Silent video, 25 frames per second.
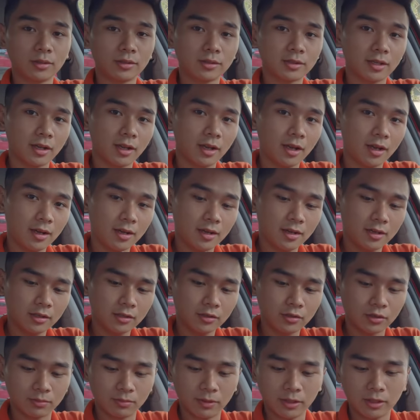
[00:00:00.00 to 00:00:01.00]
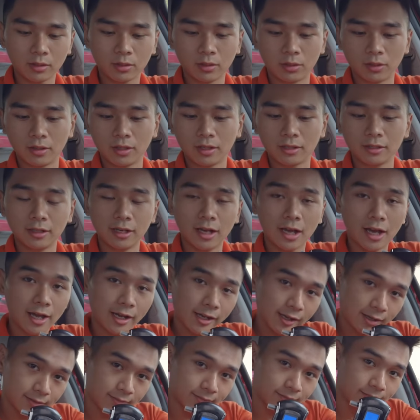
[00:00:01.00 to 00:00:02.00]
tôi sẽ chuẩn bị thổi lần thứ
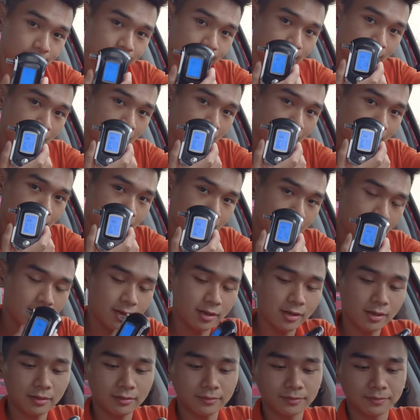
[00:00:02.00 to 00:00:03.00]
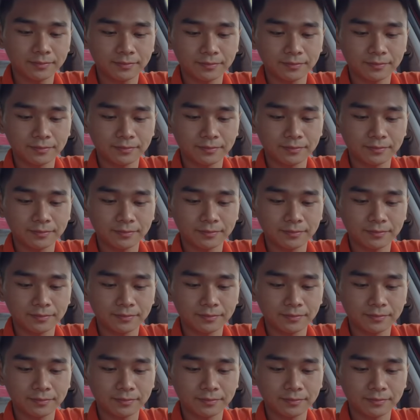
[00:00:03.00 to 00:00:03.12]
hai, 20 giây nữa.